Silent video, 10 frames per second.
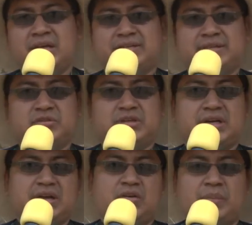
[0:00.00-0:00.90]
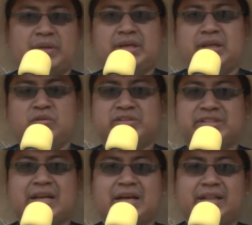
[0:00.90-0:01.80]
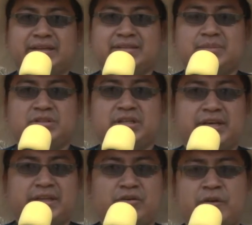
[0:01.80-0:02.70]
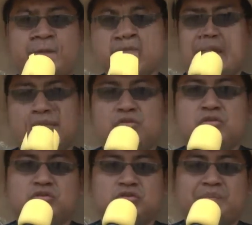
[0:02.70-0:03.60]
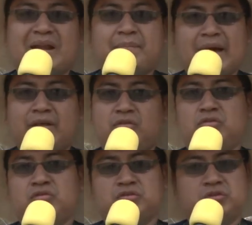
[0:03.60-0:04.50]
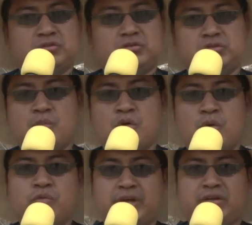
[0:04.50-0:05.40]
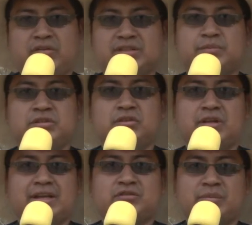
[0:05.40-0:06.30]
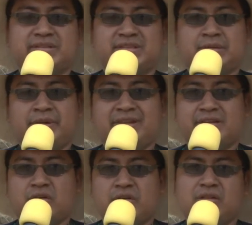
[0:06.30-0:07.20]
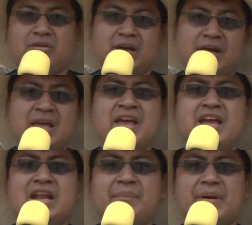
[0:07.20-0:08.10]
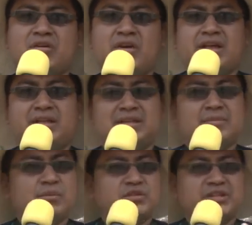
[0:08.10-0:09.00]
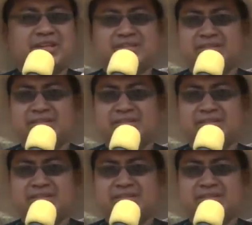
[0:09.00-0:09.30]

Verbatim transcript: Estamos acá en compañía de nuestra alcaldesa. Pues el día de hoy hemos palpado nosotros como comunicadores pues todas las obras que se vienen desarrollando acá en la parroquia del Tambo, pues en este